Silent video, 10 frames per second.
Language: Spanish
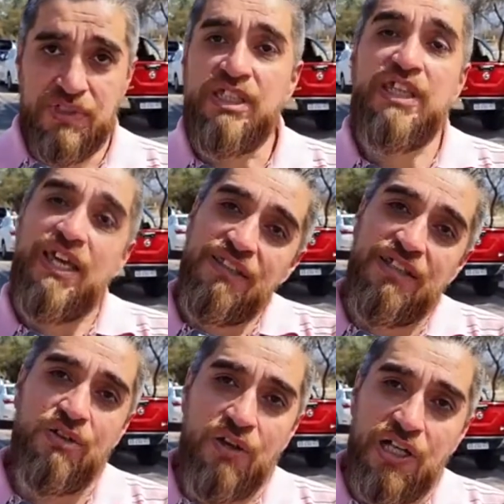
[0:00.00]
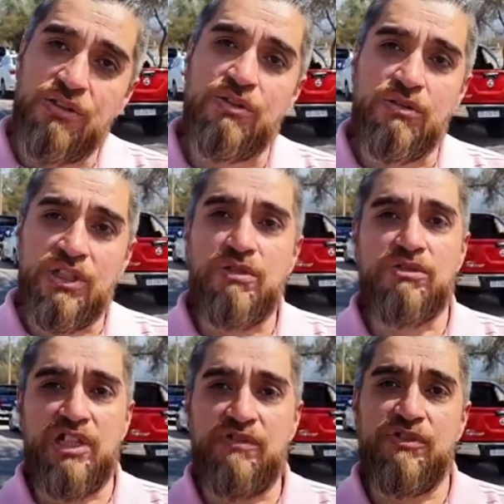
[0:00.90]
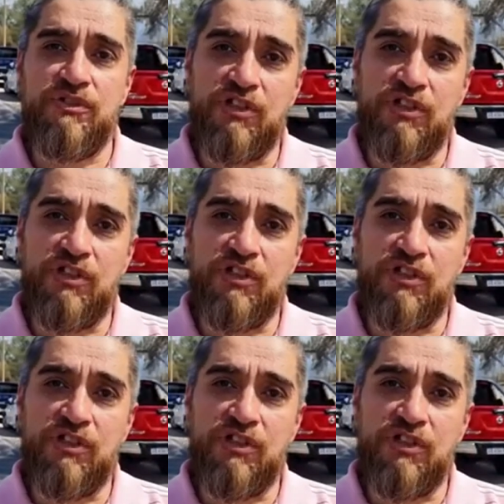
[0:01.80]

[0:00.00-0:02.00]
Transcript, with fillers: Y ahí están los actores y los teléfonos